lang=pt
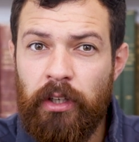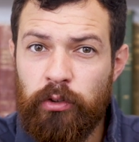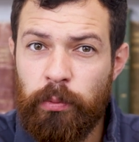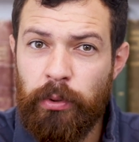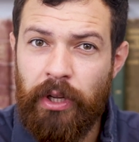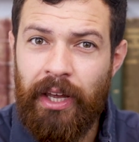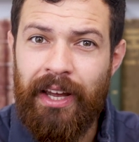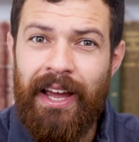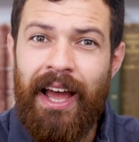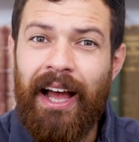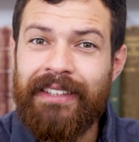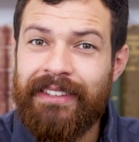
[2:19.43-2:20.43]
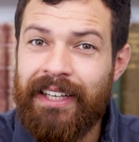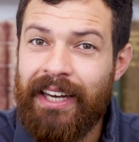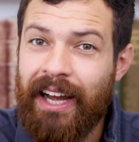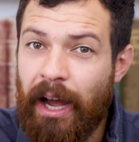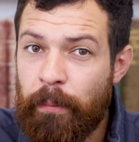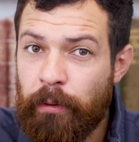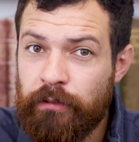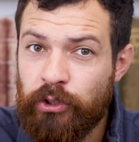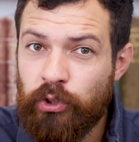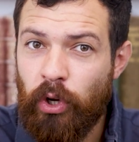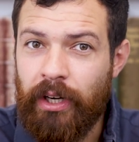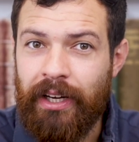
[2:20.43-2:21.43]
Isso porque a CNH
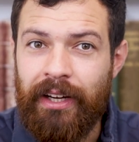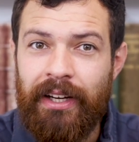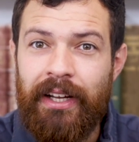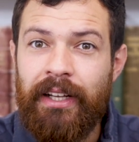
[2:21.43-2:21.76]
provisória